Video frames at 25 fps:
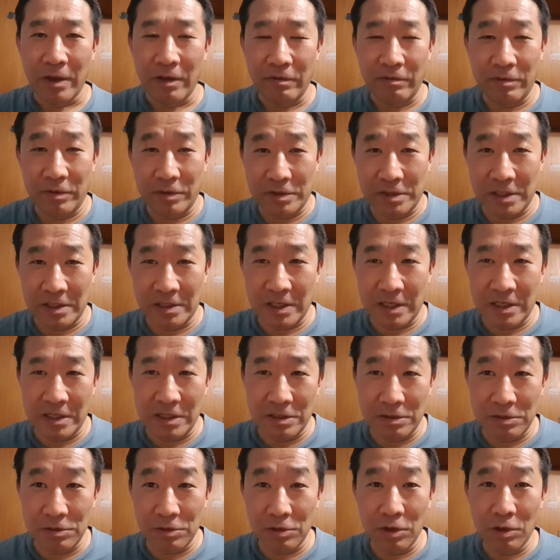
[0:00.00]
Você
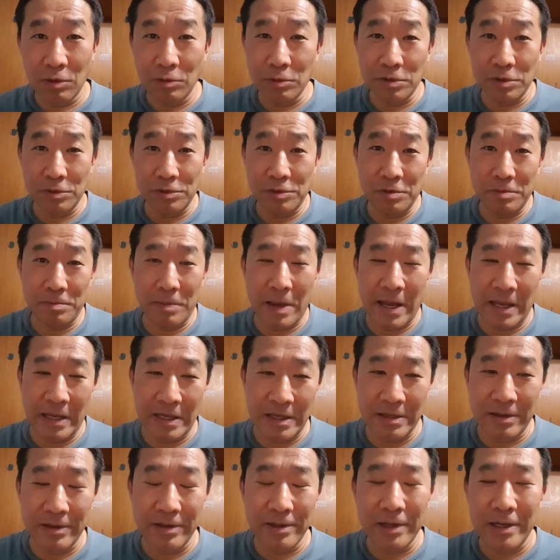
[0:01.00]
terceirizou, usou sua
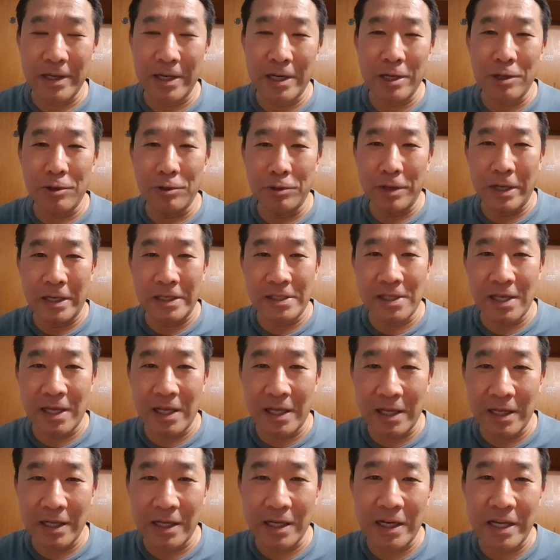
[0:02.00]
barriga, criou
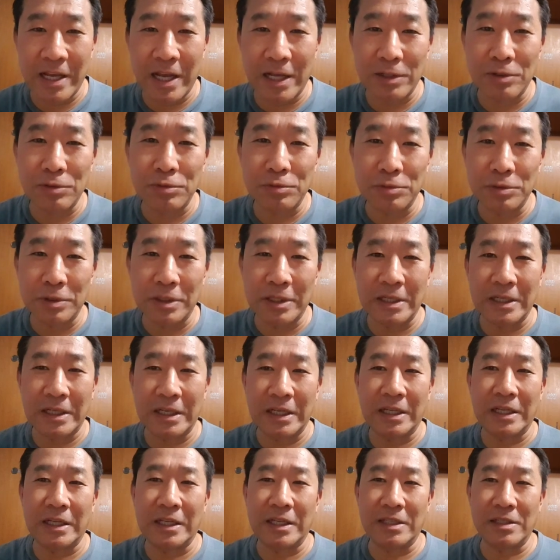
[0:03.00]
essa criatura,
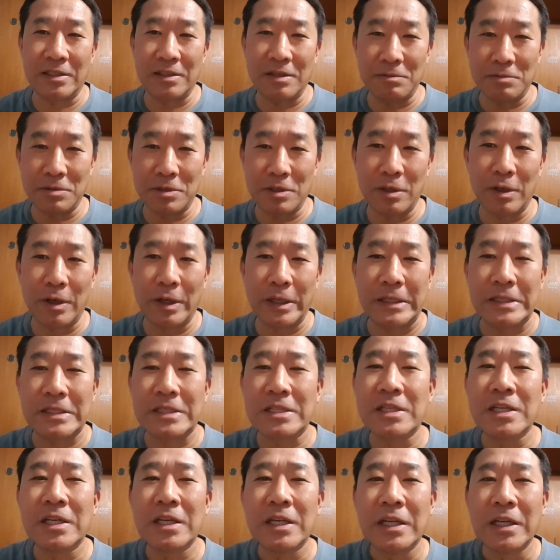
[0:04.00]
né? Que somos nós.